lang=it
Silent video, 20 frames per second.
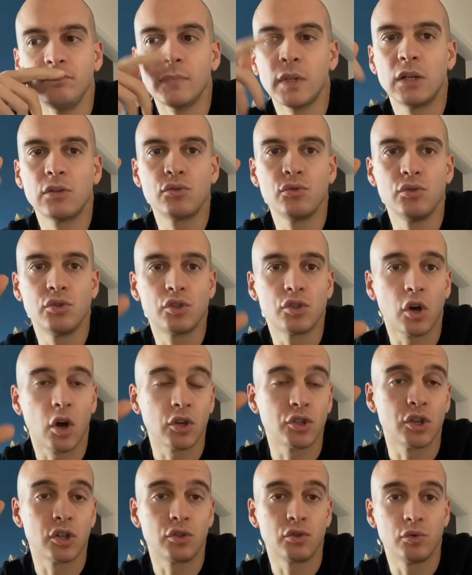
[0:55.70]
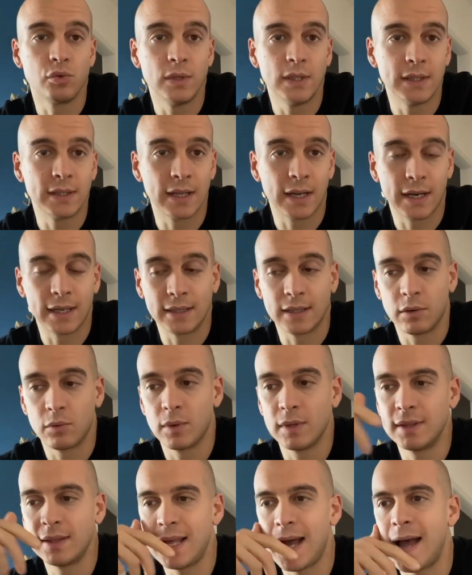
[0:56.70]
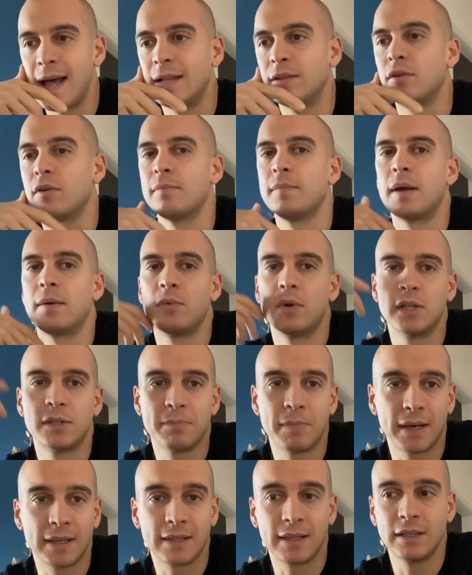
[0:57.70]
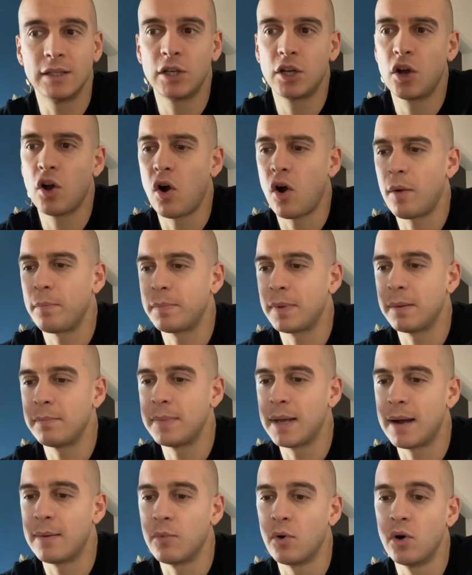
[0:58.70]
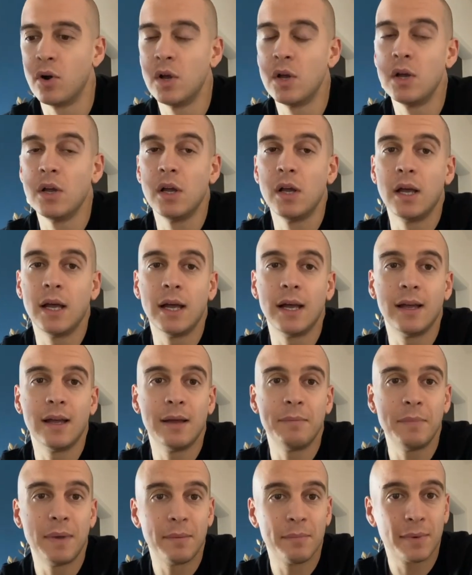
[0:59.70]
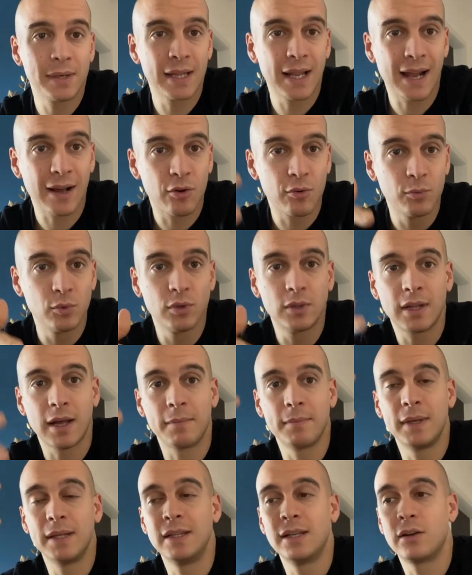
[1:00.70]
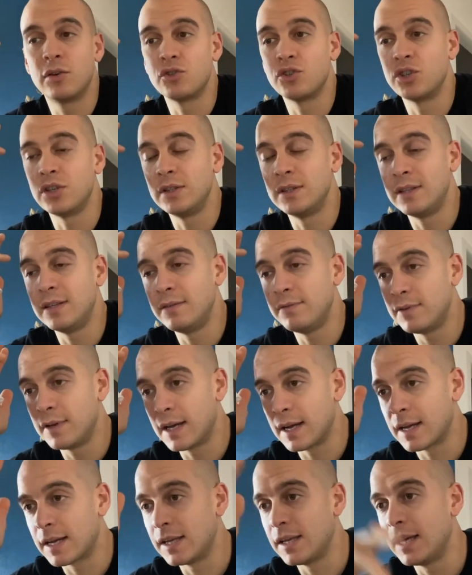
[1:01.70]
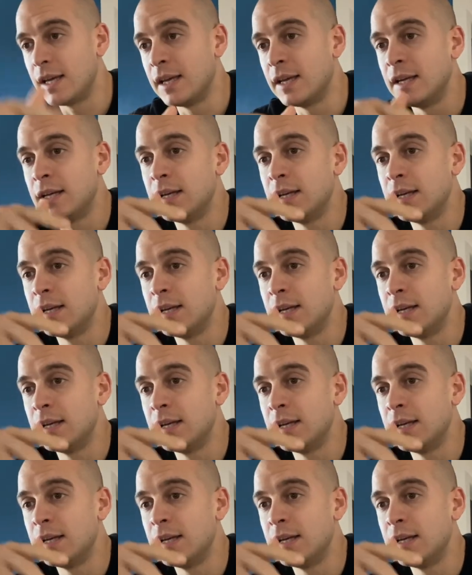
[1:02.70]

sui social, su internet e quant'altro, abbiamo l'esperta di coppia, abbiamo eh, membri della comunità medico-scientifica che